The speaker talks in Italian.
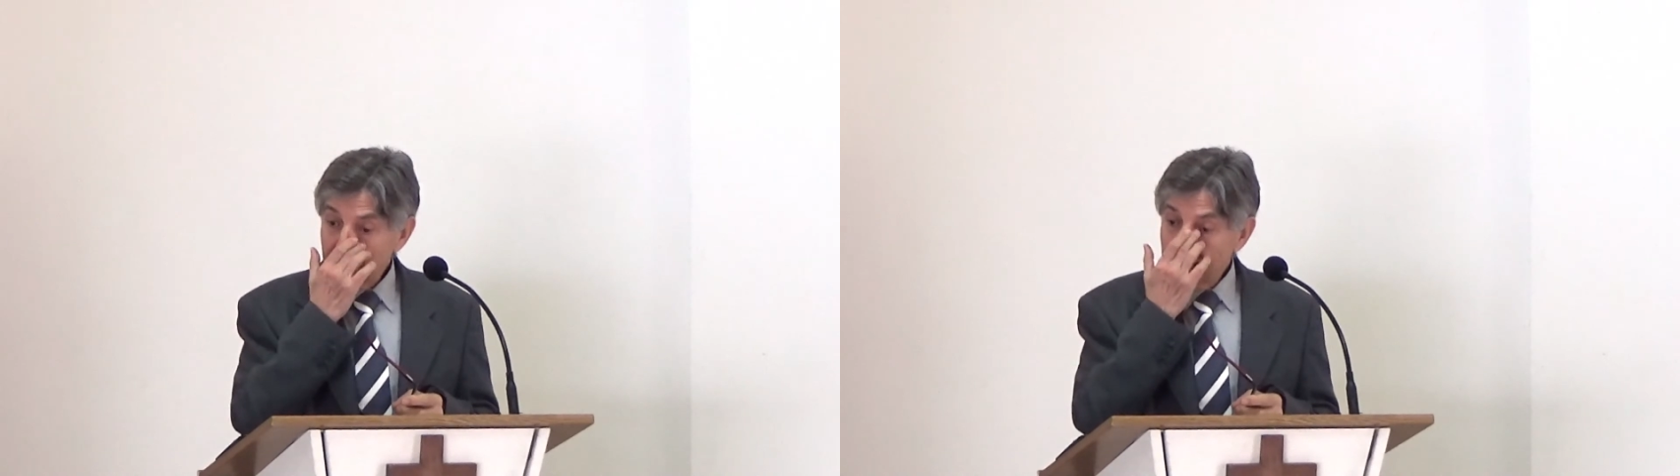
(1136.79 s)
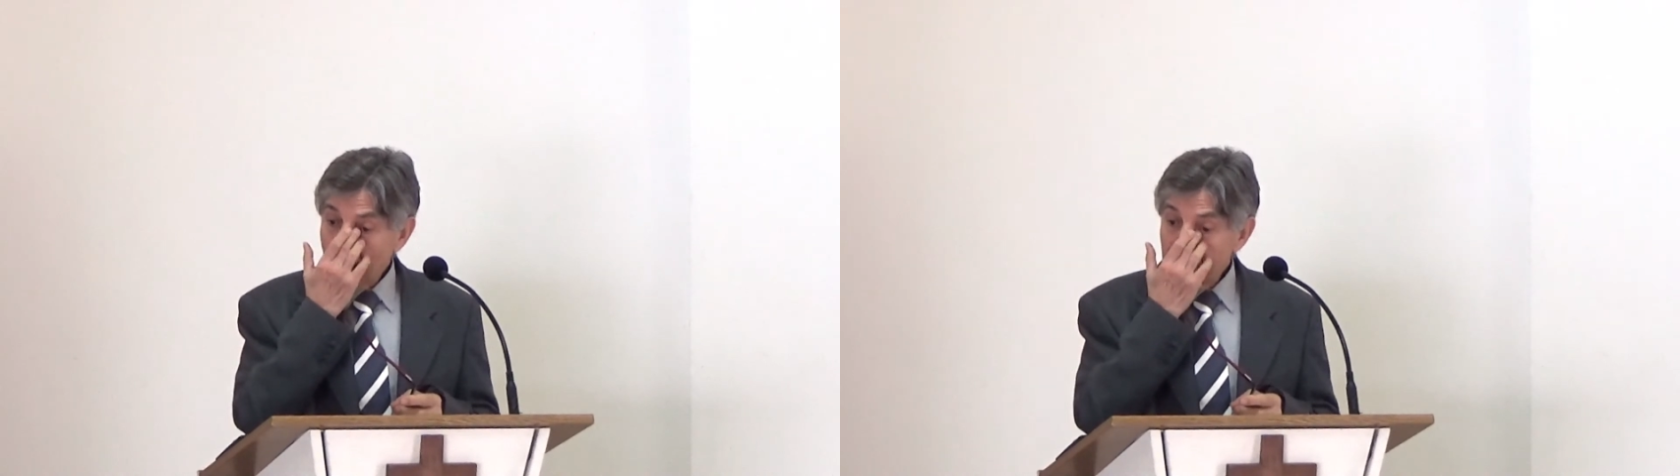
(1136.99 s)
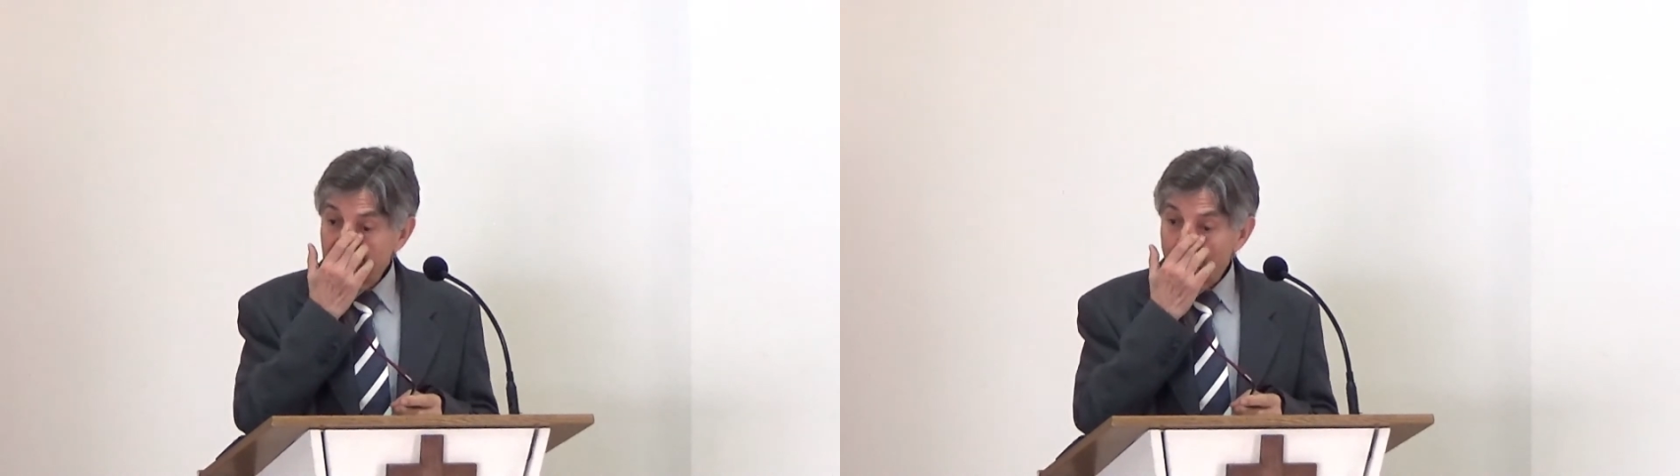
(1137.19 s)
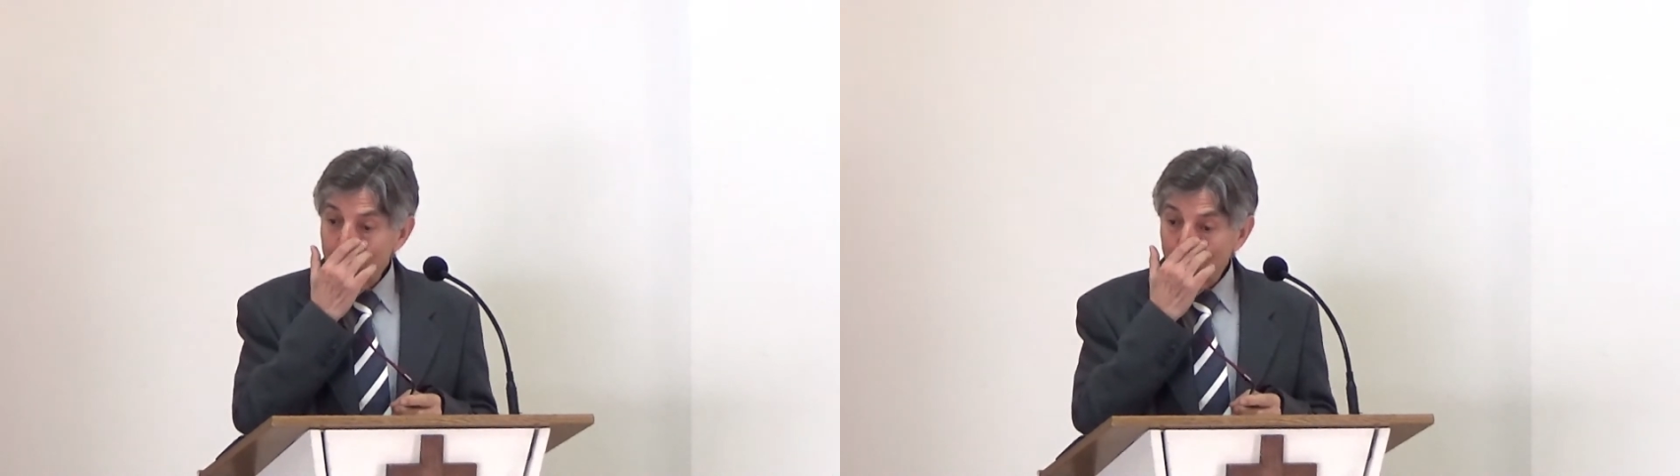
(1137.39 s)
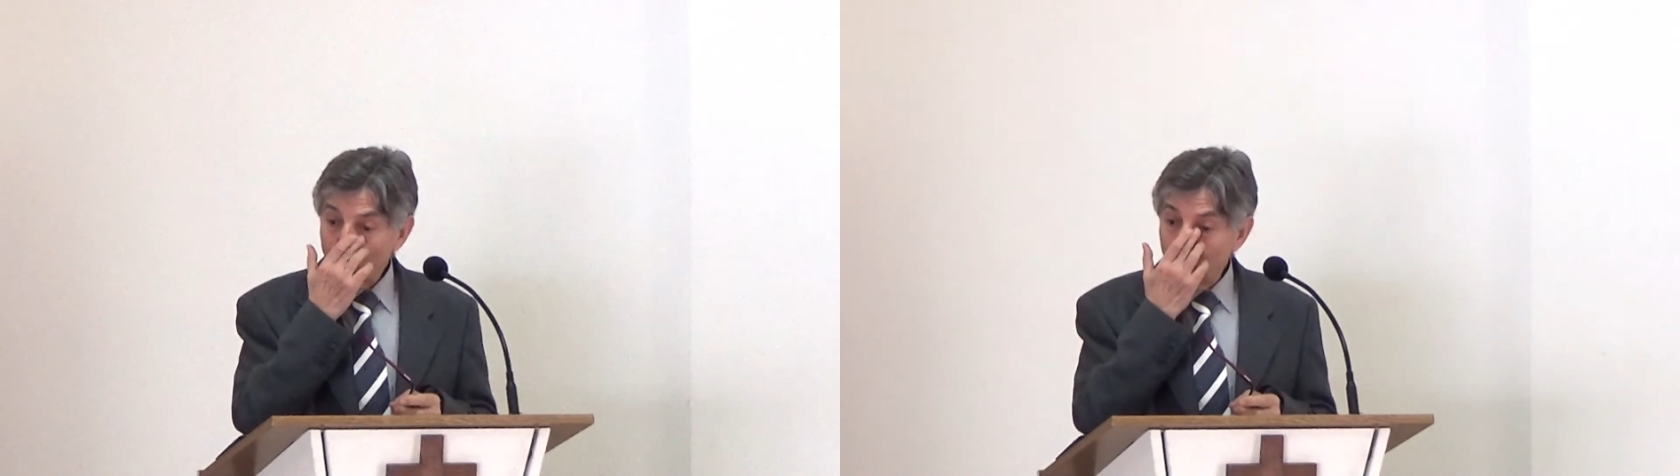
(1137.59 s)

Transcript: Davide ha avuto